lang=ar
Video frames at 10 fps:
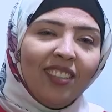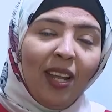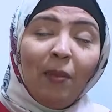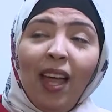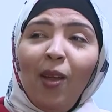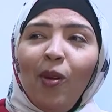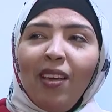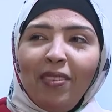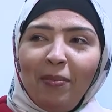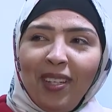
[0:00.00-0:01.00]
زواج
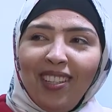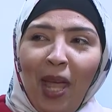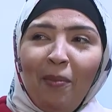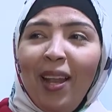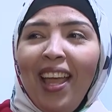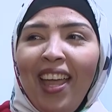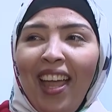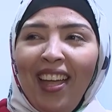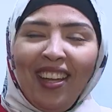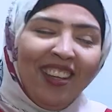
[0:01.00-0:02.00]
يعتمد على
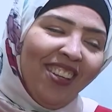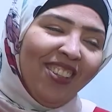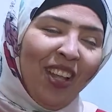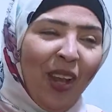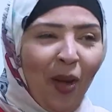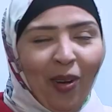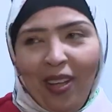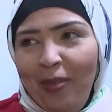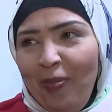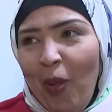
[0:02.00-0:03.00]
إرفاق عقد
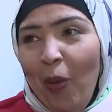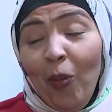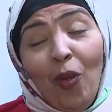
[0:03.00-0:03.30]
مدني